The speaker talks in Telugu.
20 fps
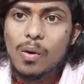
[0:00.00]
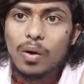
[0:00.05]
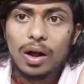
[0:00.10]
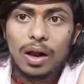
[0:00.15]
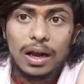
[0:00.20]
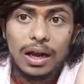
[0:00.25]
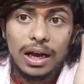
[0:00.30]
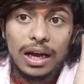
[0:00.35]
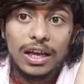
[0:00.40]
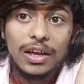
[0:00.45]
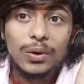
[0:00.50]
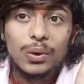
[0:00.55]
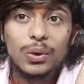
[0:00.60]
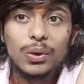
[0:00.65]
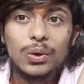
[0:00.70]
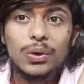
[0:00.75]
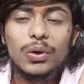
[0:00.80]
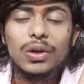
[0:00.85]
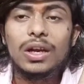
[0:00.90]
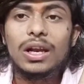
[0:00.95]
ఒక లైవ్
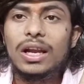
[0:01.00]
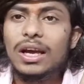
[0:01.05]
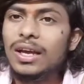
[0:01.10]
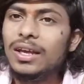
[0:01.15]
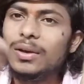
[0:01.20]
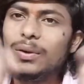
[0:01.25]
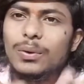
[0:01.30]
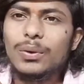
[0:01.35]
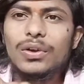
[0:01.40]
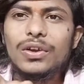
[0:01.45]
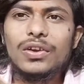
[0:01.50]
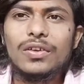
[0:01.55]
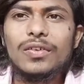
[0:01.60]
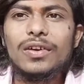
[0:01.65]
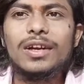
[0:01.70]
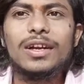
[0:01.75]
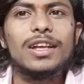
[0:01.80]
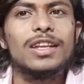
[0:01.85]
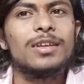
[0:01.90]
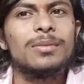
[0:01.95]
లైక్
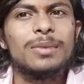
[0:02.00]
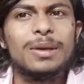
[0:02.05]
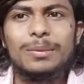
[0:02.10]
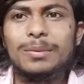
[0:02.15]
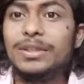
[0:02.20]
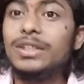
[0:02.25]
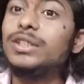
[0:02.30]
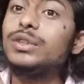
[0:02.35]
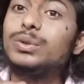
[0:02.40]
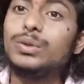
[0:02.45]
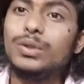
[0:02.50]
ఈవెంట్ అయితే మనం అయితే